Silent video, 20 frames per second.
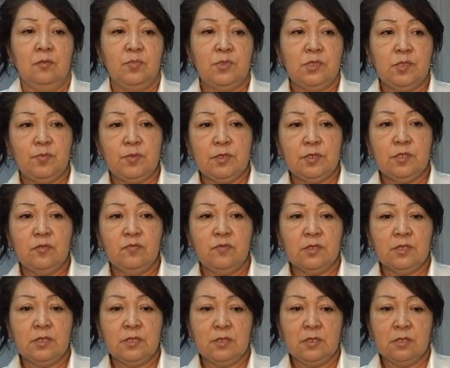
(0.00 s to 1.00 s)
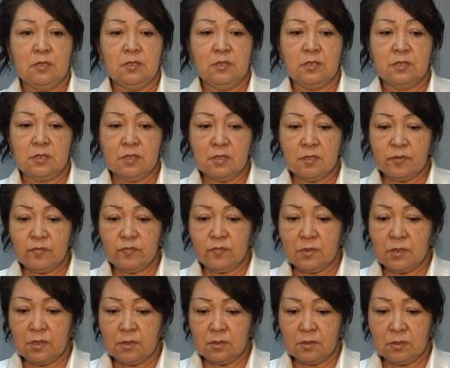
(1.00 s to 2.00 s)
Перспективы какие?
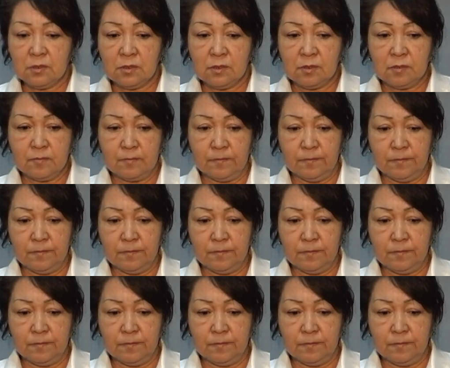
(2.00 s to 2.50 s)
Естественно, это